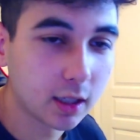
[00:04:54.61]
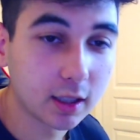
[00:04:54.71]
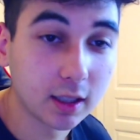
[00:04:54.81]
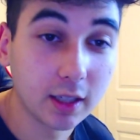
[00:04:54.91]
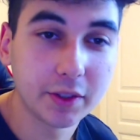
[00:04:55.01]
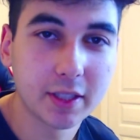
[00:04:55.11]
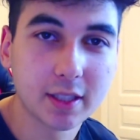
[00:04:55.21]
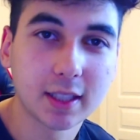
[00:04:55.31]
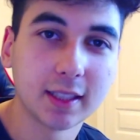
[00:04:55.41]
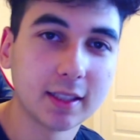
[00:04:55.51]

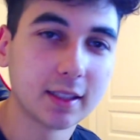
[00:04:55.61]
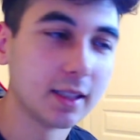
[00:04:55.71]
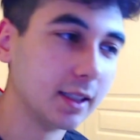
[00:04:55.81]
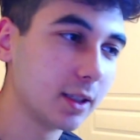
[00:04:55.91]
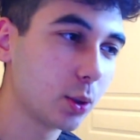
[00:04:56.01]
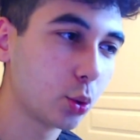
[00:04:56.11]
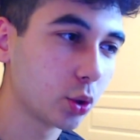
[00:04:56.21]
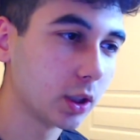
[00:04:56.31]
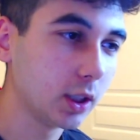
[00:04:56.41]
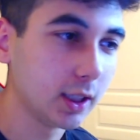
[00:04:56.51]
klavyenizdeki istediğiniz
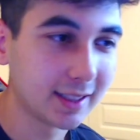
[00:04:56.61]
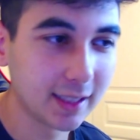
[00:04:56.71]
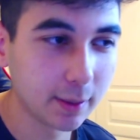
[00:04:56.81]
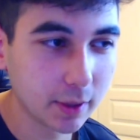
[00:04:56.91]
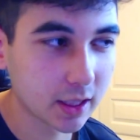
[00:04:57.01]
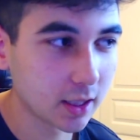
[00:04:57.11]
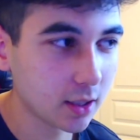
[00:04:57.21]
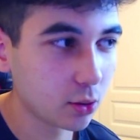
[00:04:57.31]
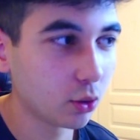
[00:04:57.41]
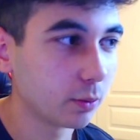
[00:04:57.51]
tuşları
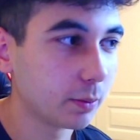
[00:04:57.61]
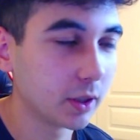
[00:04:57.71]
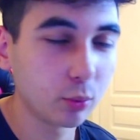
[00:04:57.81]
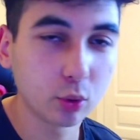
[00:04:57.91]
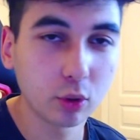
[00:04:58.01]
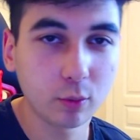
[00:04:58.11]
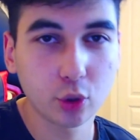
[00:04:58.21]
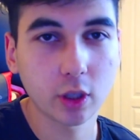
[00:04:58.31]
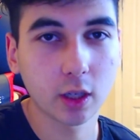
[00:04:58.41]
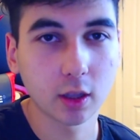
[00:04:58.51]
atayabilirsiniz. Soundpad budur. Bu
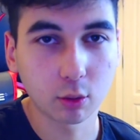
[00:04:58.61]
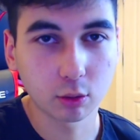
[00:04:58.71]
şekilde